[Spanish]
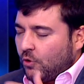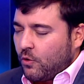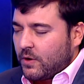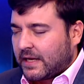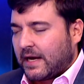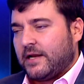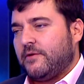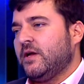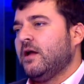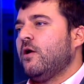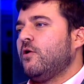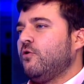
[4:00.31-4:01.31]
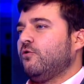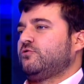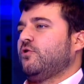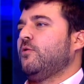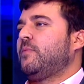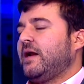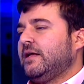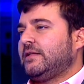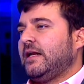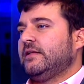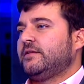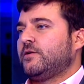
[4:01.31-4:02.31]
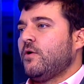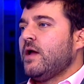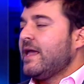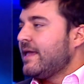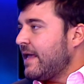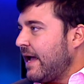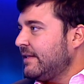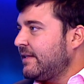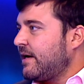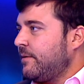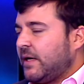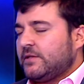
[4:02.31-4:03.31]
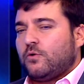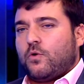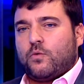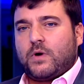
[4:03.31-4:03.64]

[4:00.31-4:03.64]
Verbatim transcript: todo el Caribe, no solo para el Atlántico. Y ahí te remato con